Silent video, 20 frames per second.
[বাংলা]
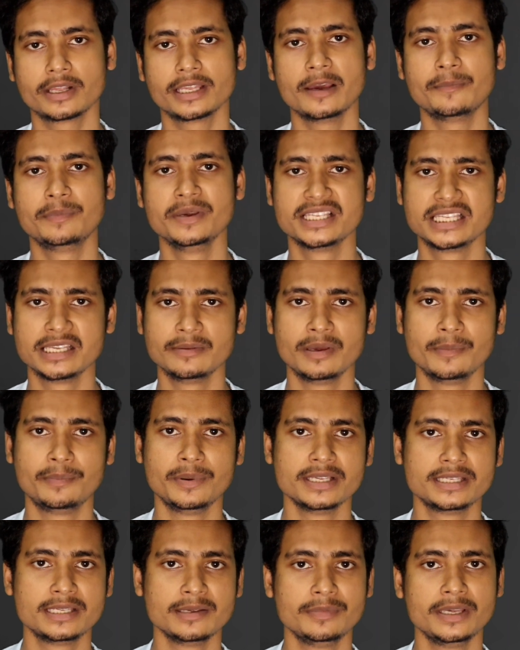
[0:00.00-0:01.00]
করা যায় পিসিবি
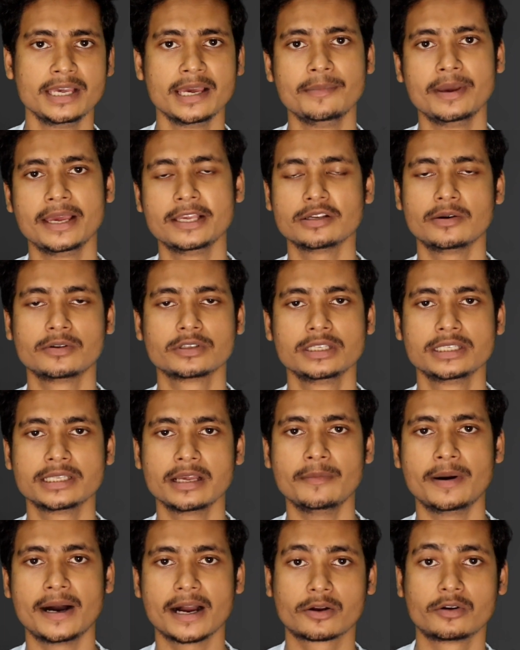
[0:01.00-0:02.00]
পিসিবিএম এই সমস্ত
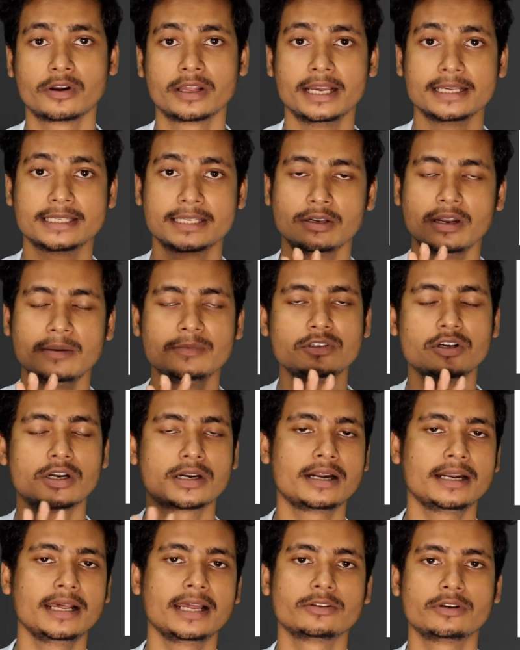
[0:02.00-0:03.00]
হিসাবে ভাগ করা যায় সেগুলো আমি
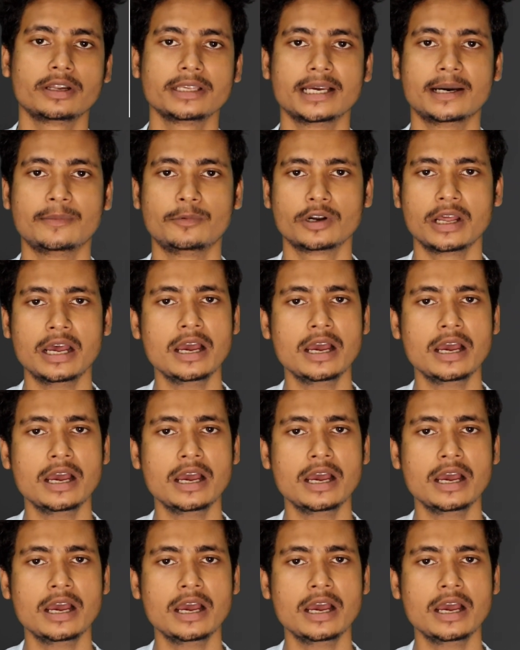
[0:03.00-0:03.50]
শর্টকাটে এতটা যাবো